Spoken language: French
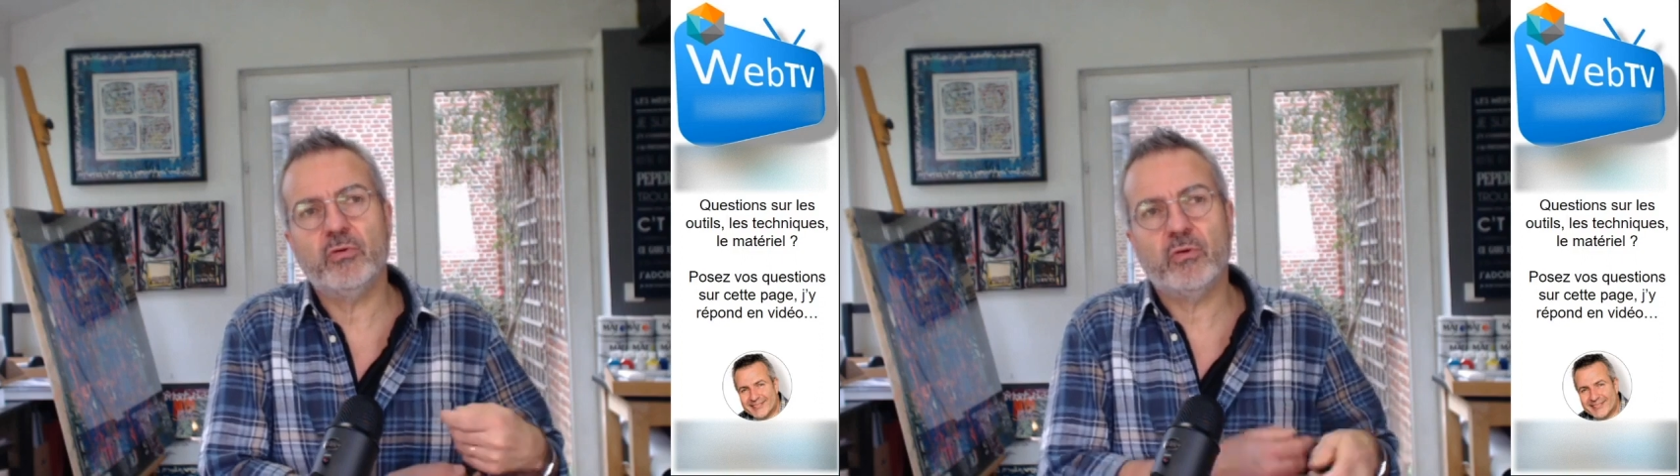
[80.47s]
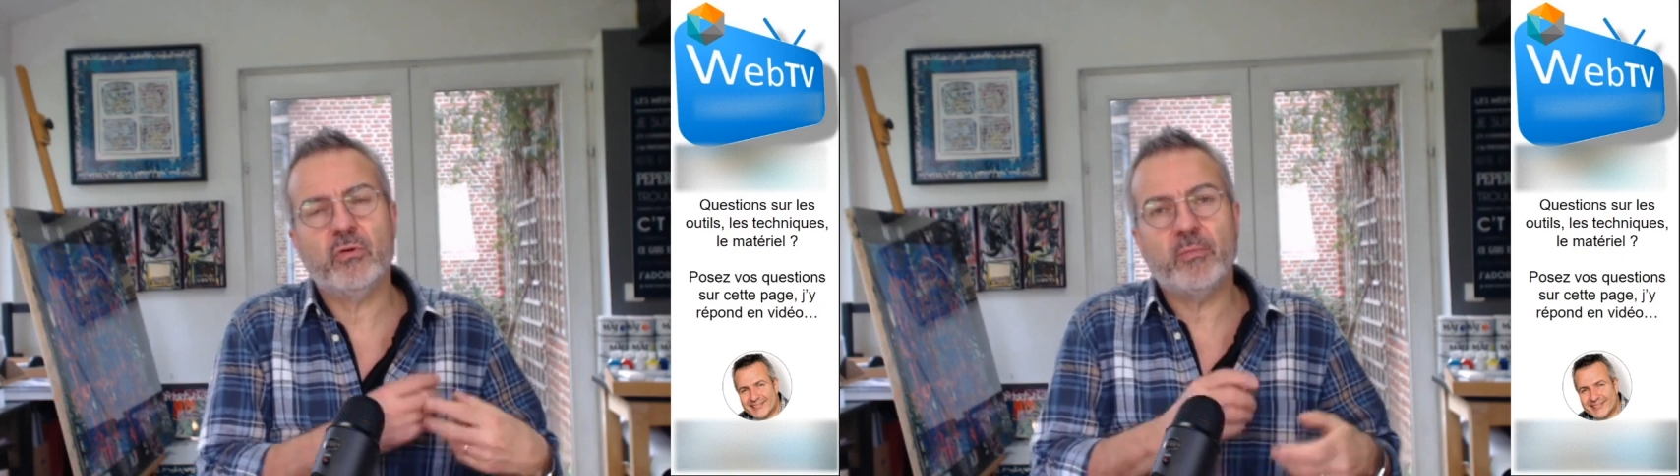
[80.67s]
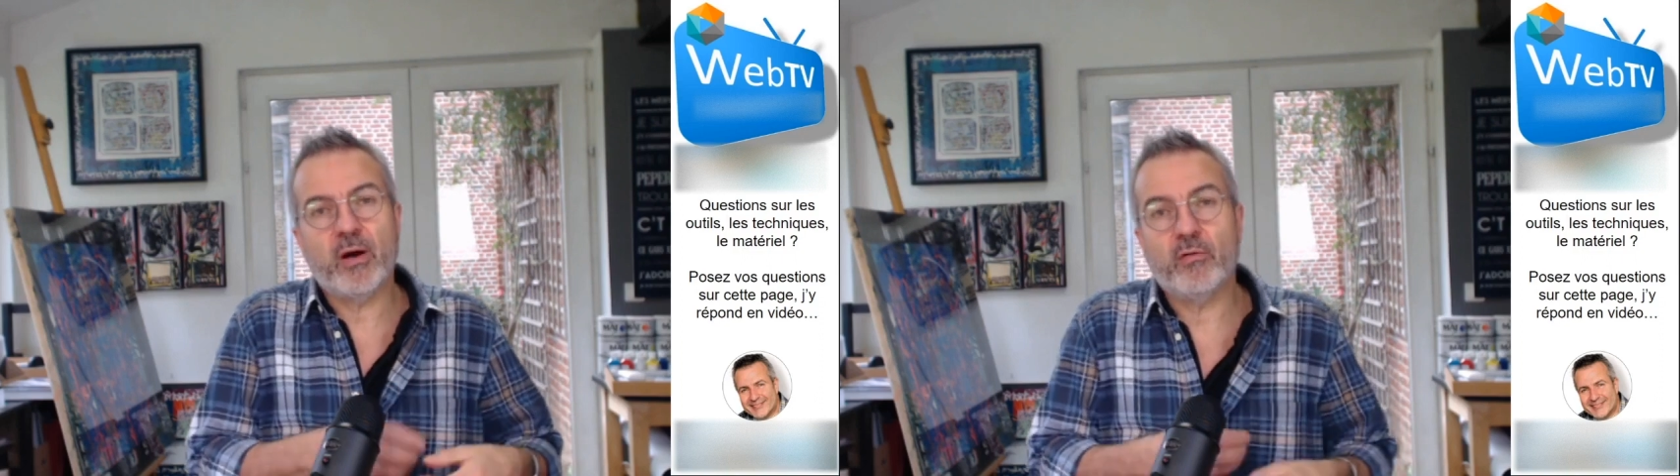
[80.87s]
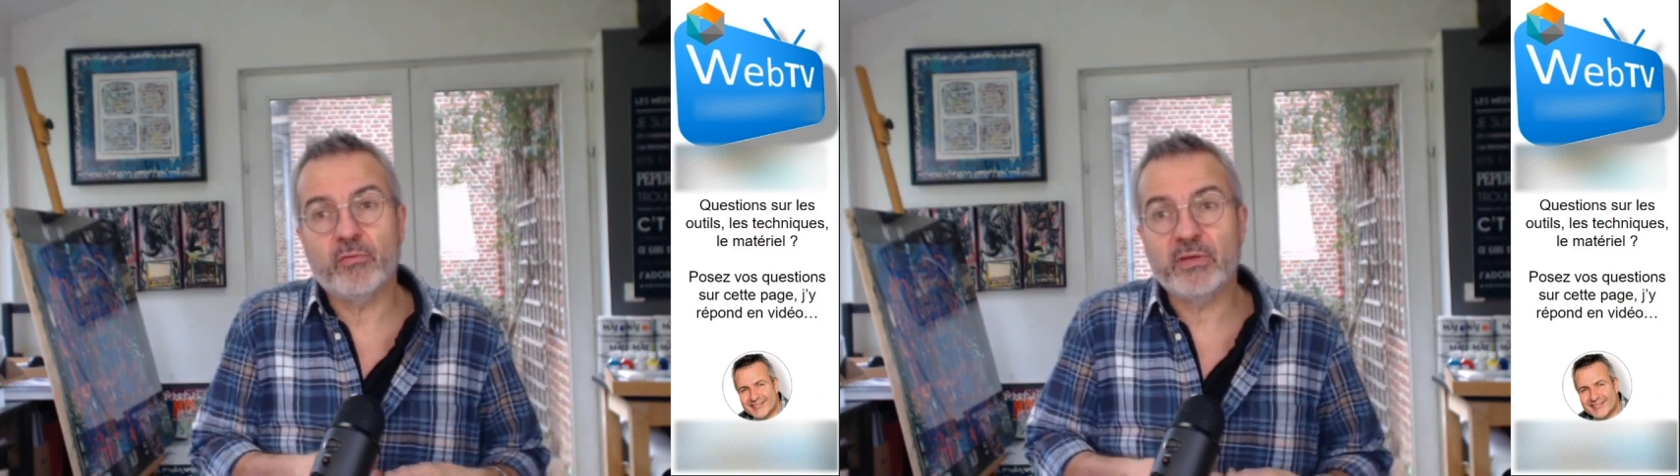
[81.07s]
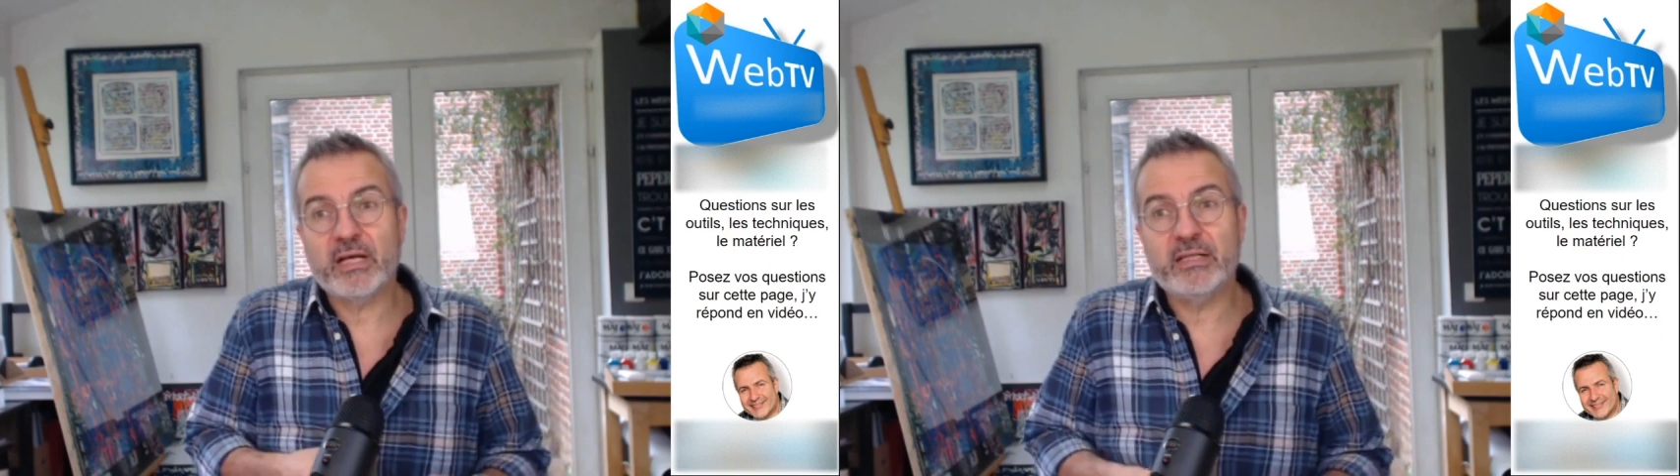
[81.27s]
euh, bah, au
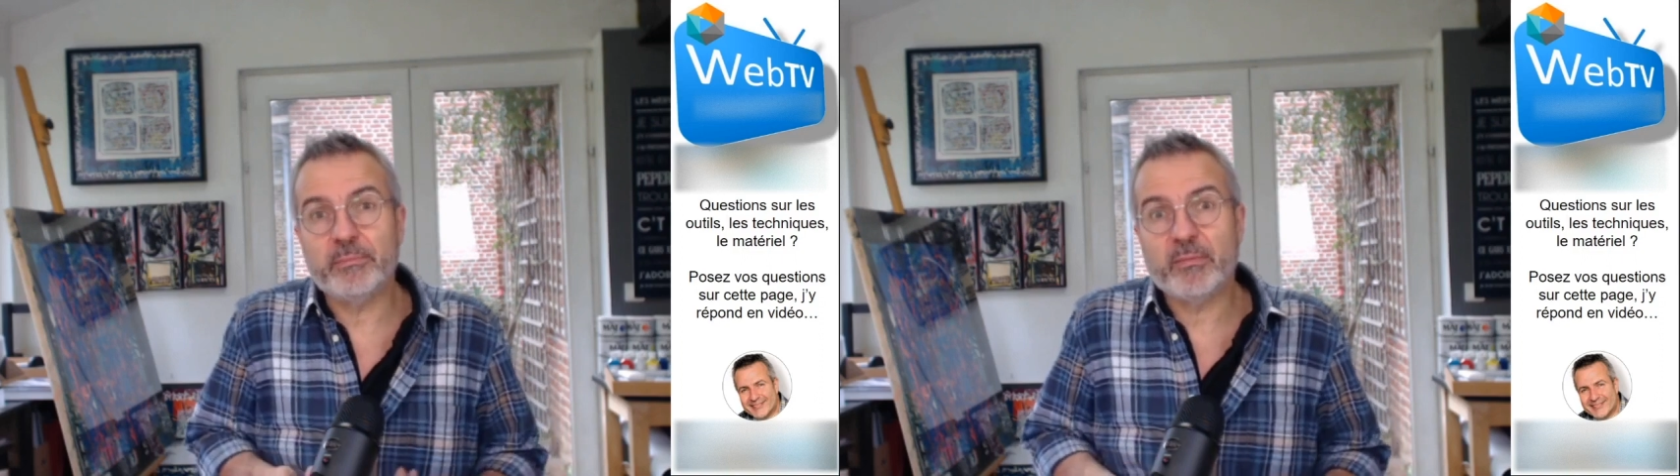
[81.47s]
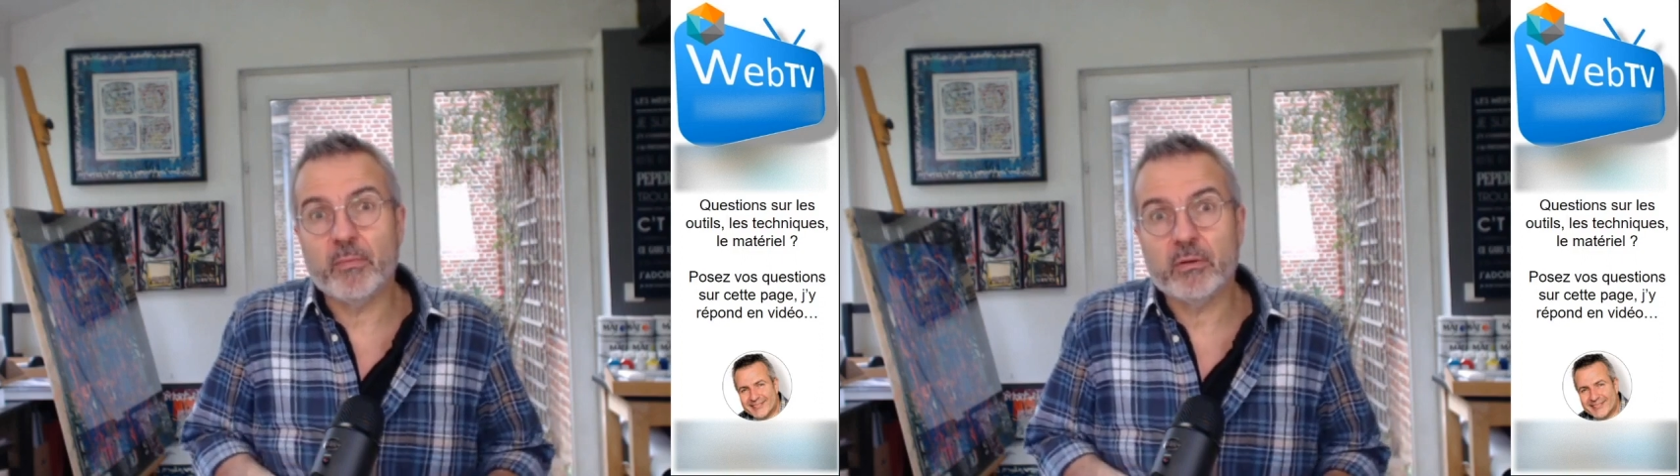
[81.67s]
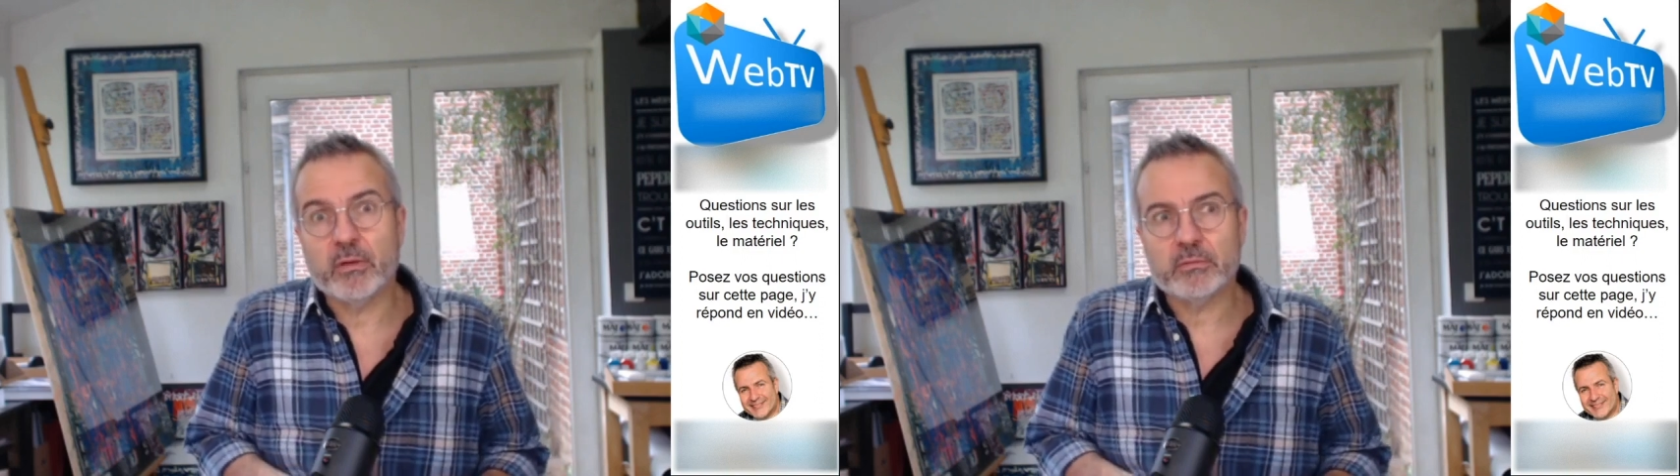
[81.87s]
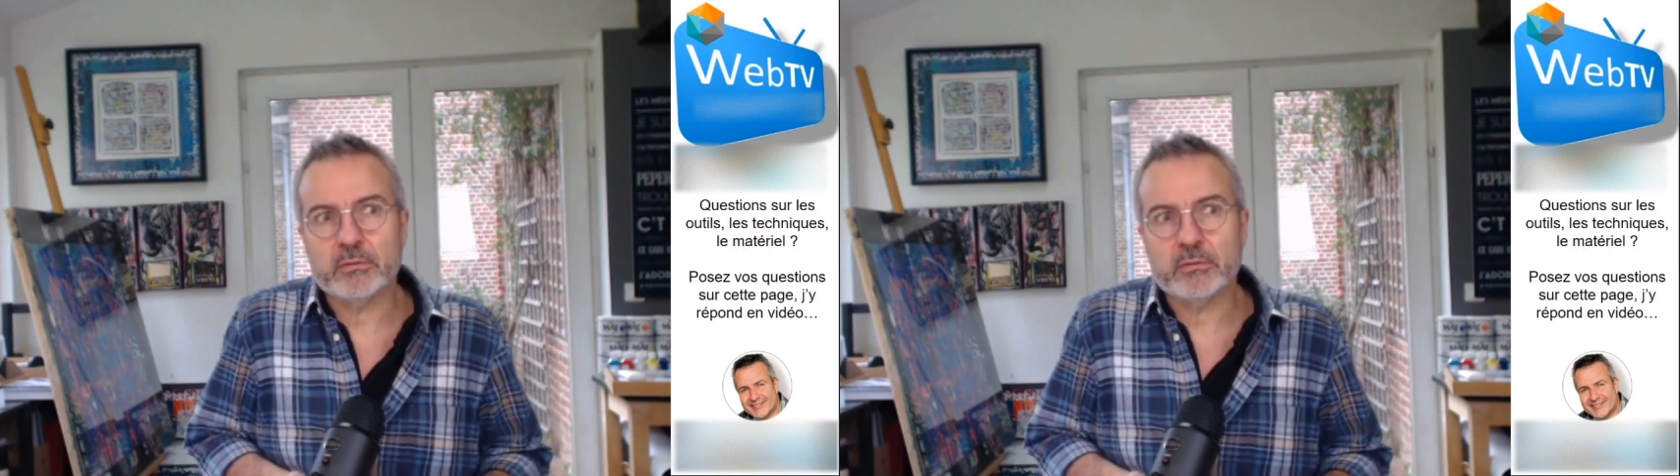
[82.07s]
fond il y a des pigments. Quoi.